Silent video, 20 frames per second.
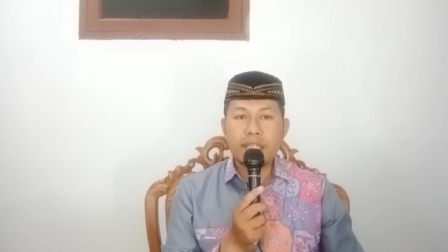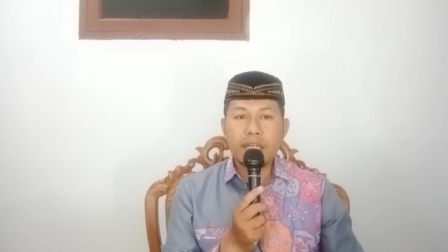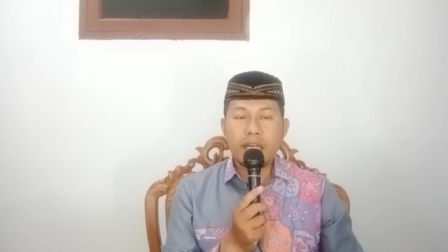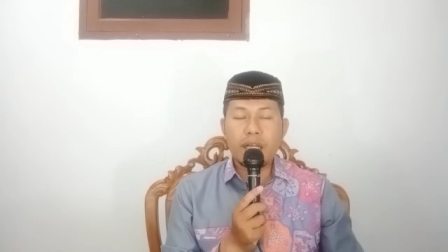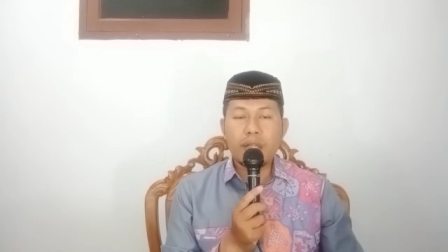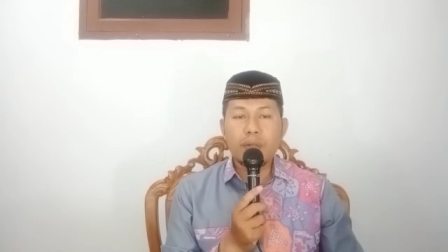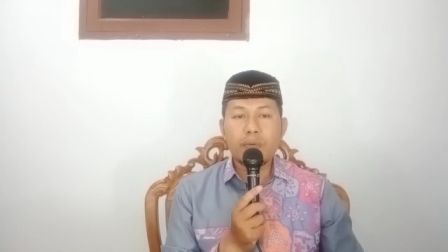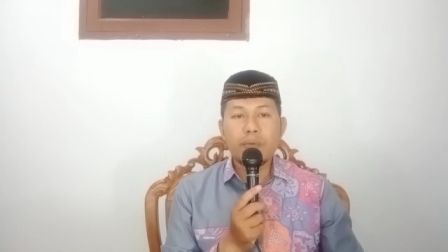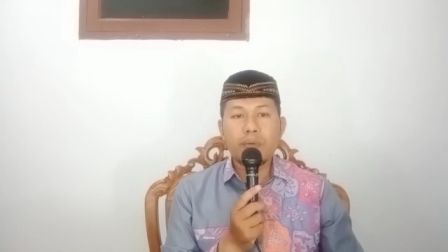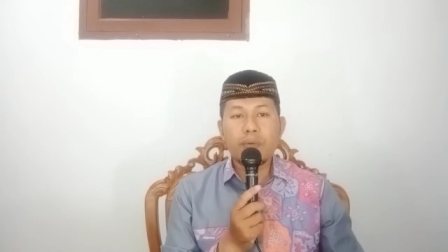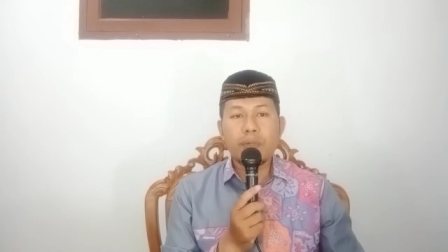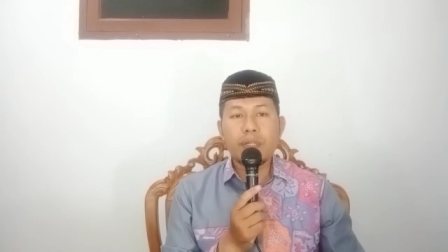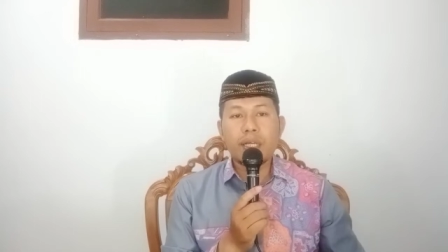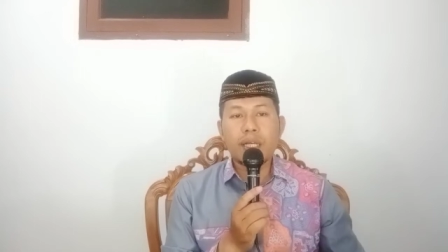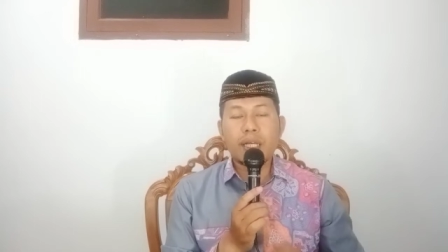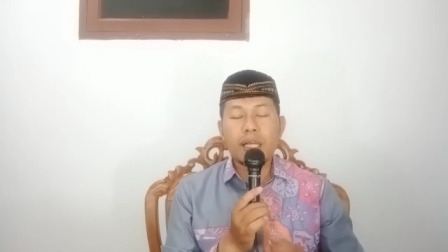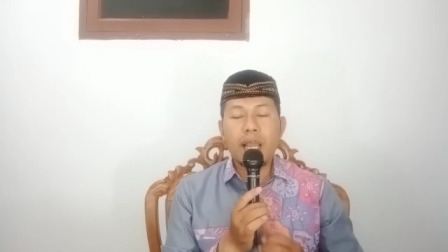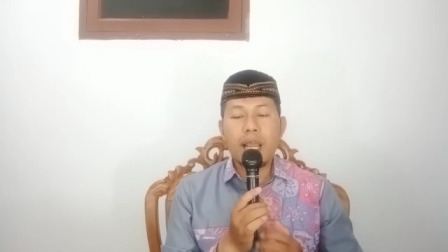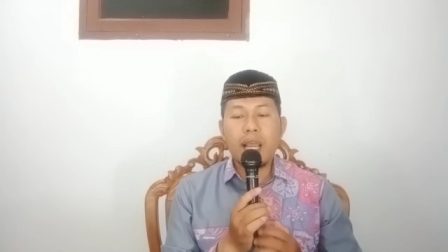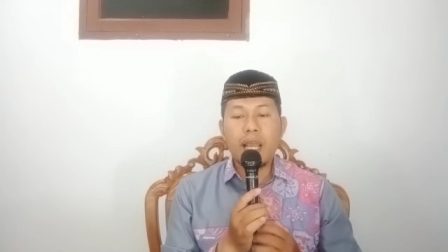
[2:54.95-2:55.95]
aluna
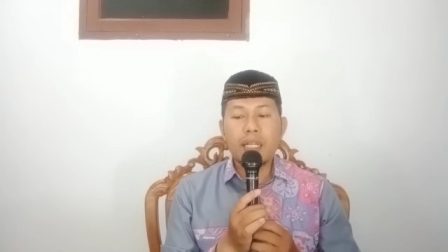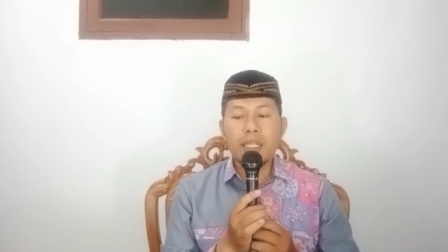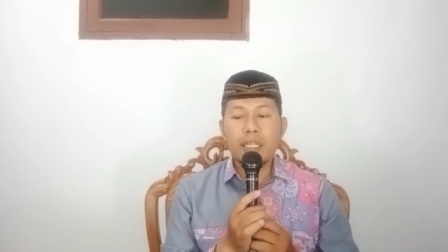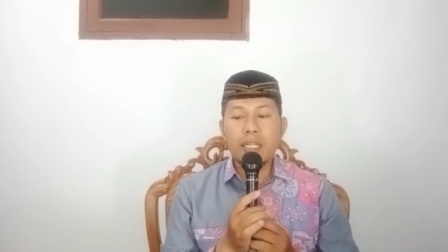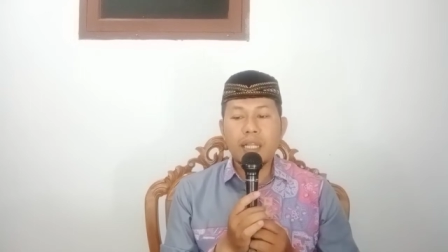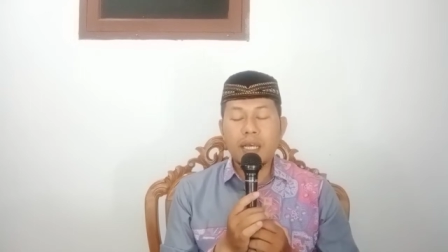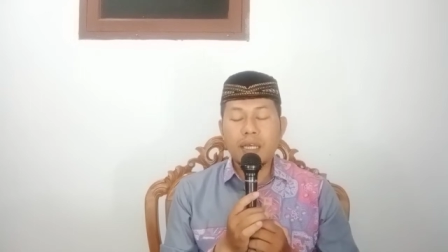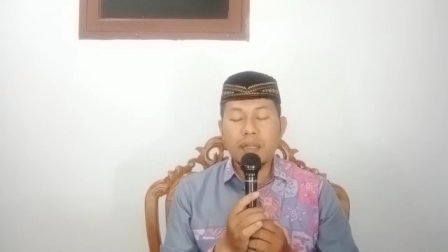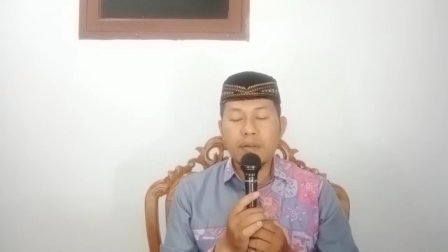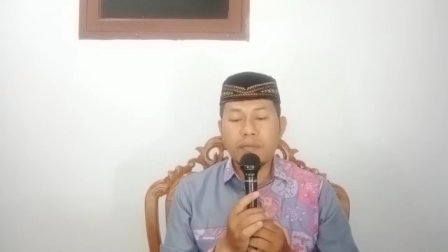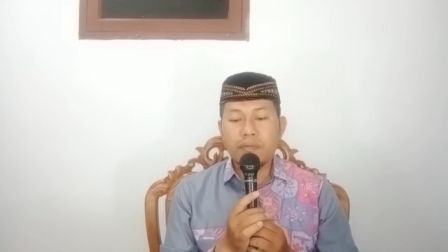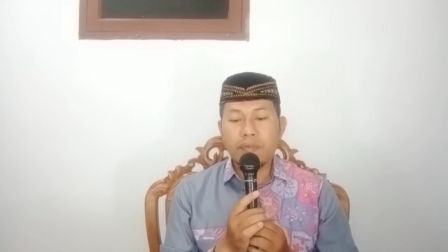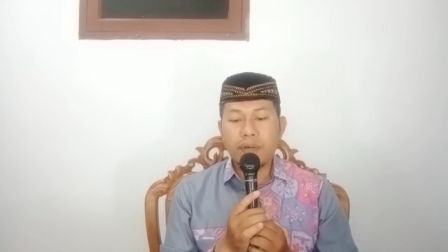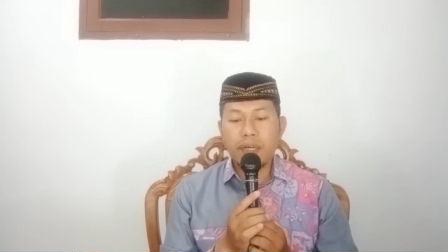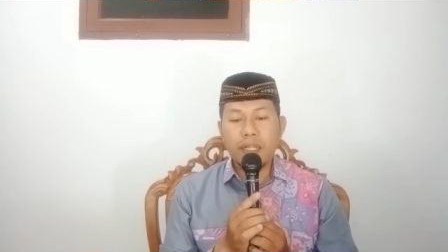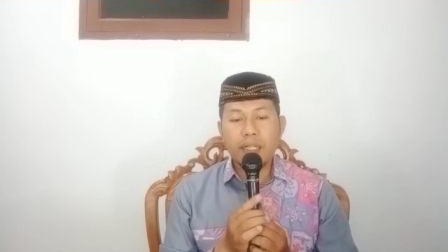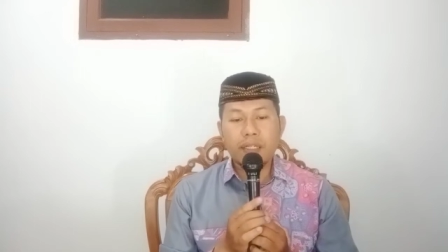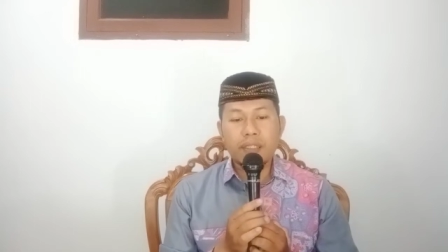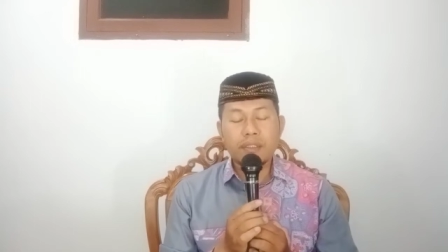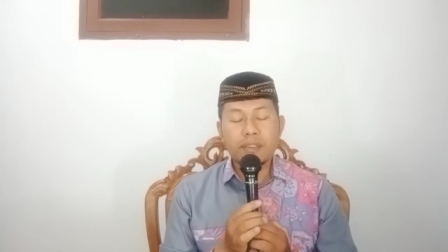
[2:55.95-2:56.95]
kang 'anil
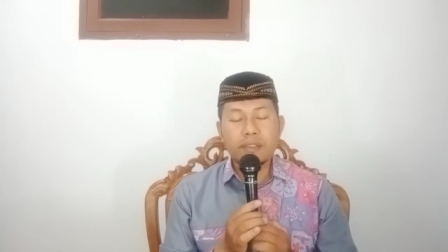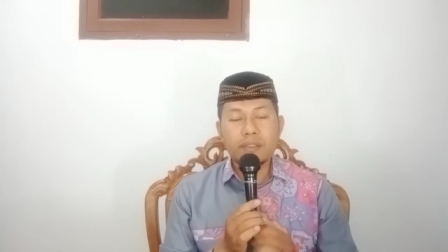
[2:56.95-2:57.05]
anfal.